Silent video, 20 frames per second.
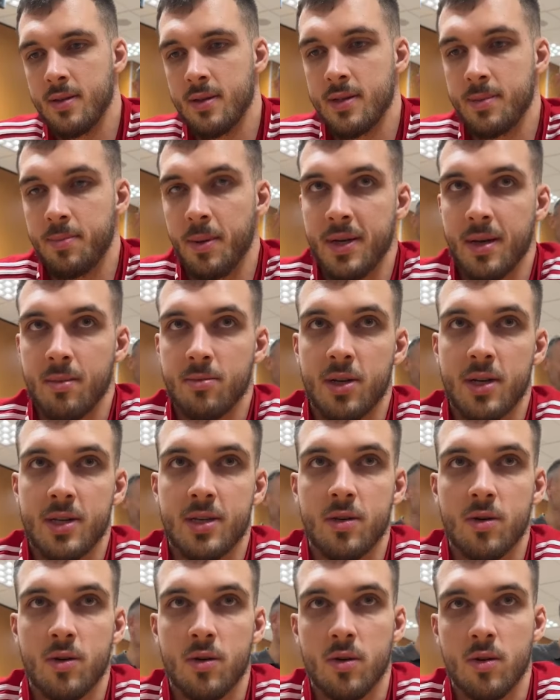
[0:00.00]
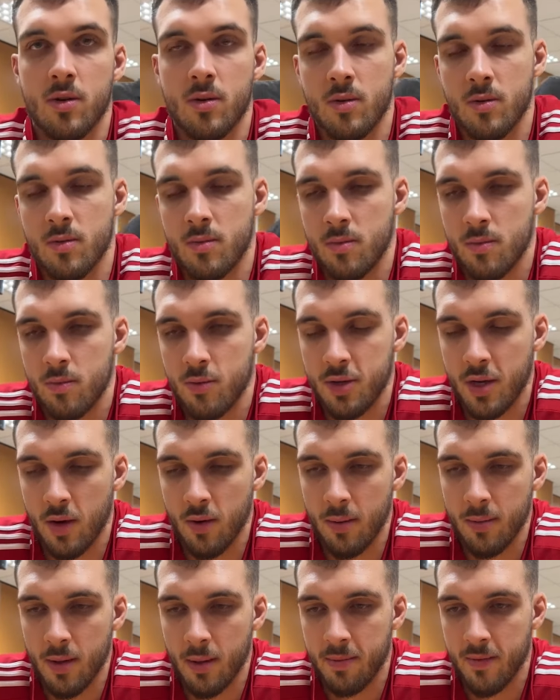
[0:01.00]
z biegiem czasu
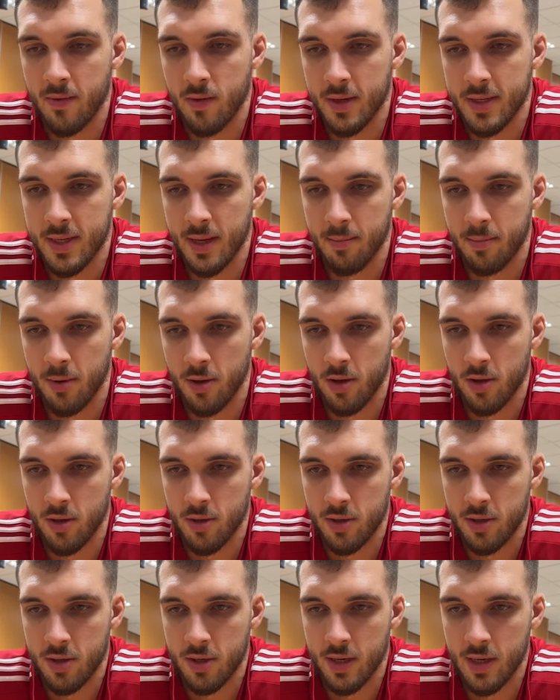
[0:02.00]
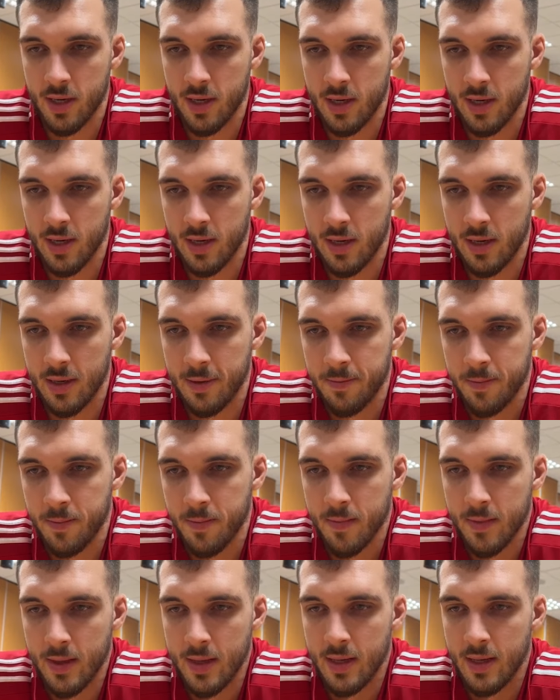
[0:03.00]
musiałem na pewno sam podjąć e,
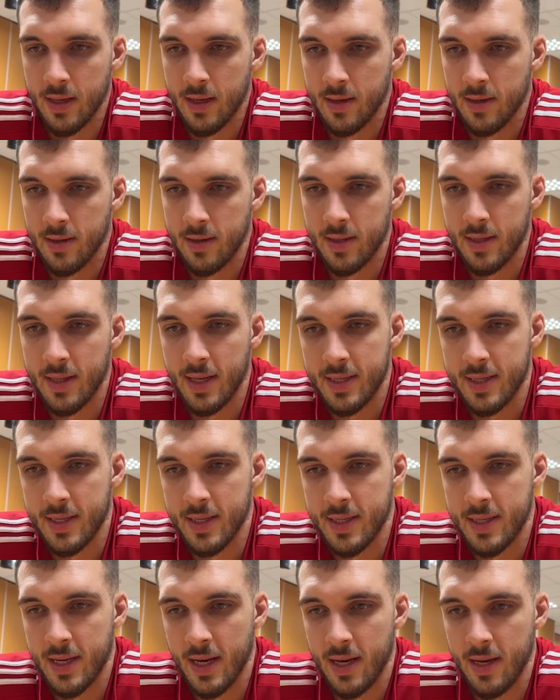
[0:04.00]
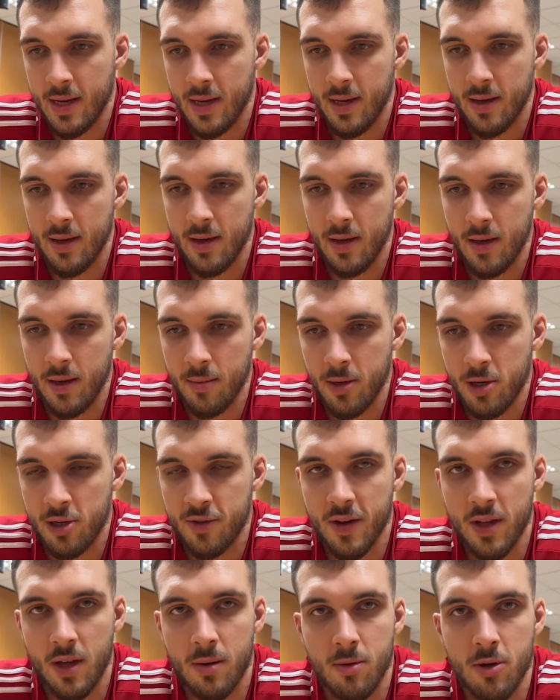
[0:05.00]
decyzje i, i mieć
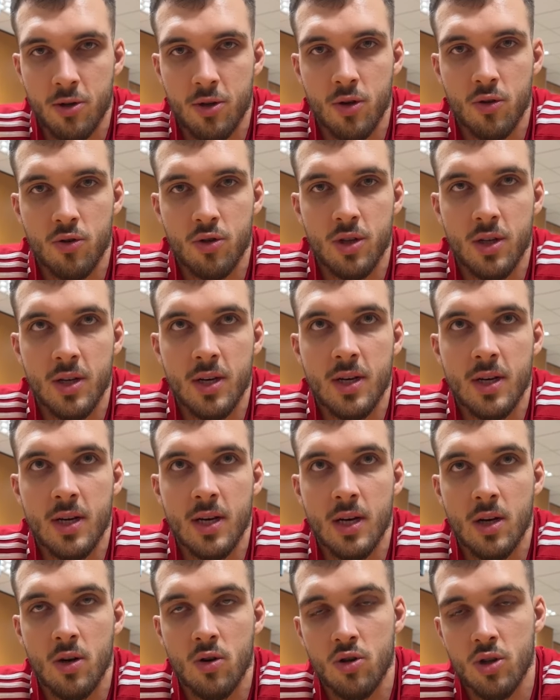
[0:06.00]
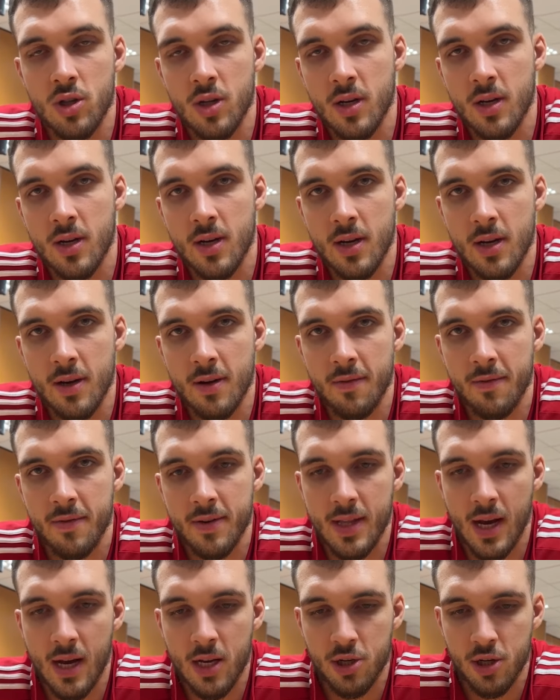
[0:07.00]
świadomość różnych, różnych e,
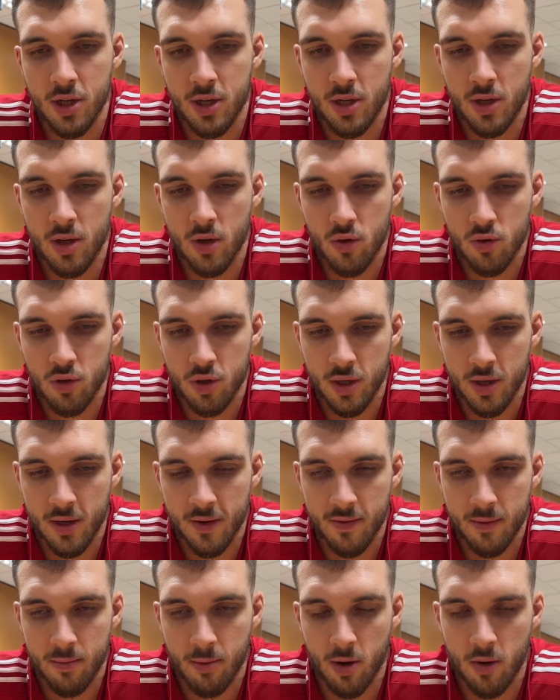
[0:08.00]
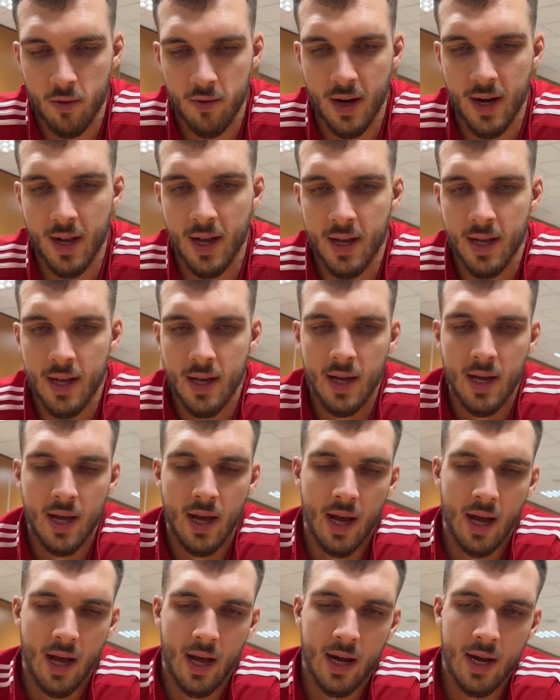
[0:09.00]
wydarzeń i różnych wyborów, ale,
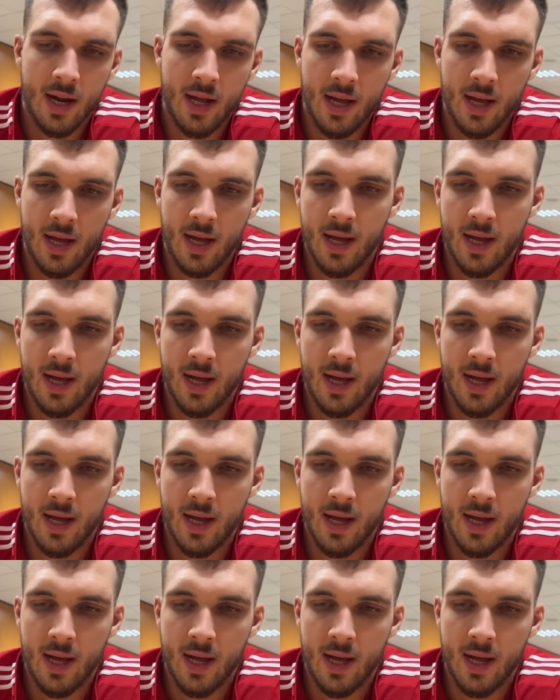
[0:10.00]
ale